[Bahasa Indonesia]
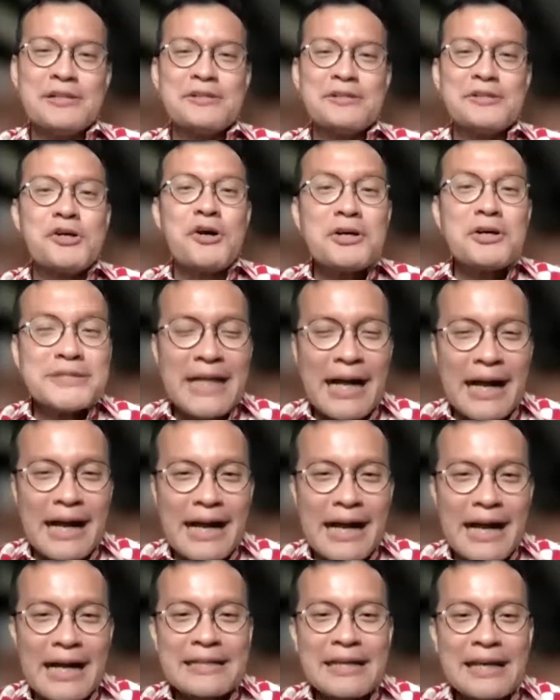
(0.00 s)

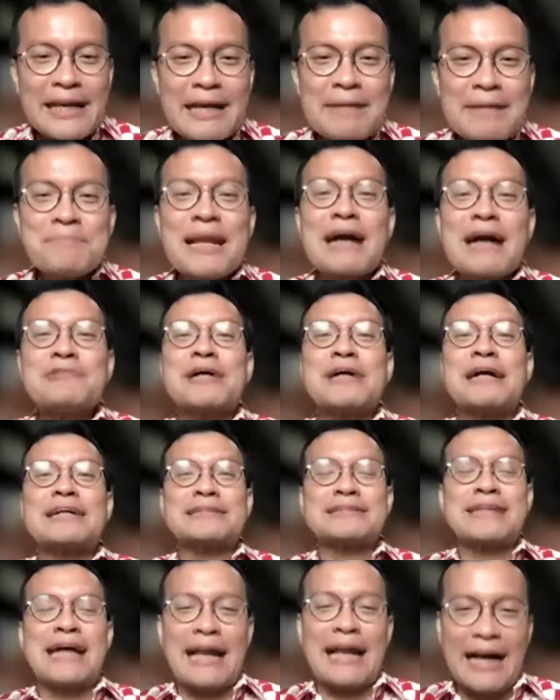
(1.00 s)
Dosa adalah melakukan
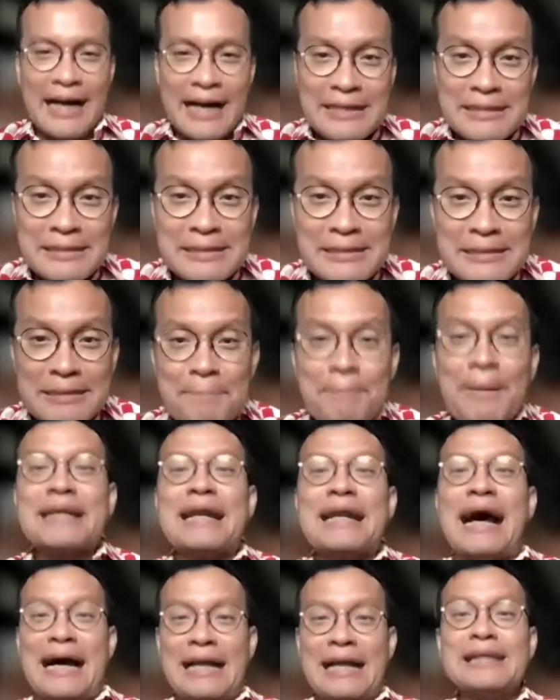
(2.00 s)
kesalahan
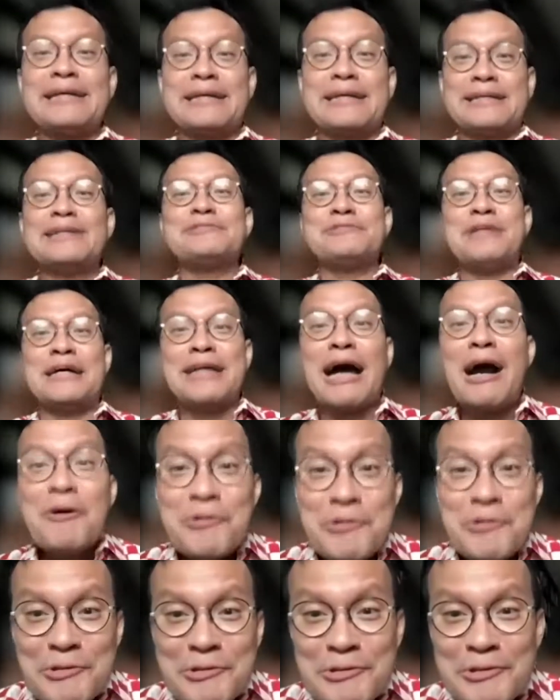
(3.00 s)
padahal kita sudah
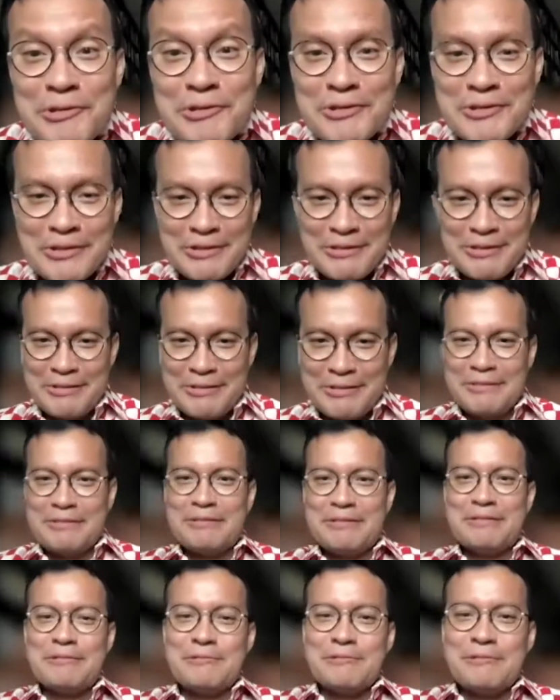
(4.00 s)
tahu.
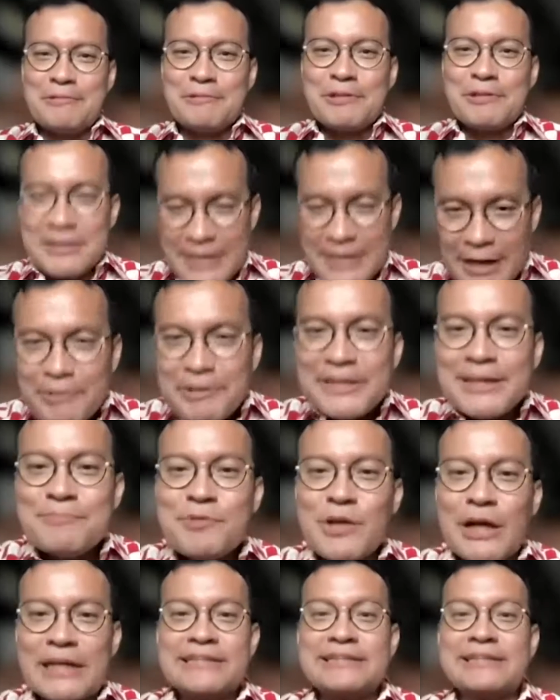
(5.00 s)
Mm-hmm. Udah tahu ini
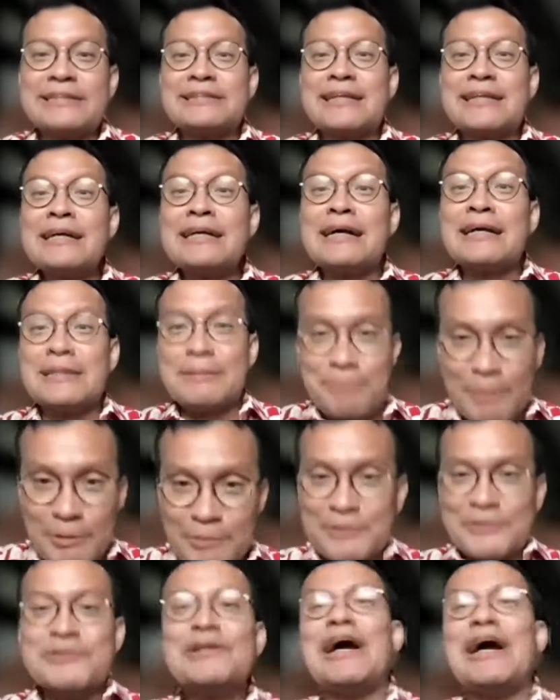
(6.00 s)
bukan istri saya,
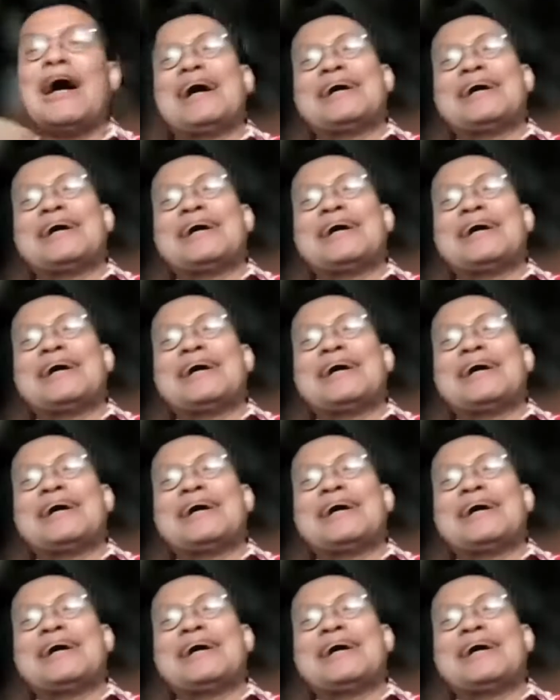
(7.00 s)
dipeluk juga